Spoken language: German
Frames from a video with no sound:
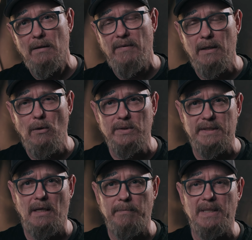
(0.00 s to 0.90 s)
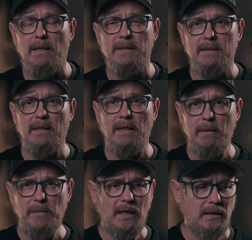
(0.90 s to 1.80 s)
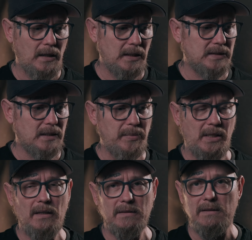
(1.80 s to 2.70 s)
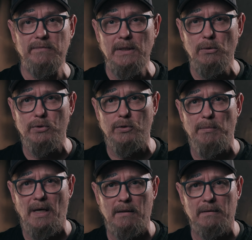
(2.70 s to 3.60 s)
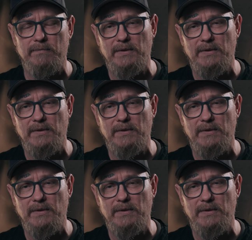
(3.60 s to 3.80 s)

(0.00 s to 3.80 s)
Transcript: Wenn ihr Lust habt, kann ich da gern mal ein separates Video zu machen,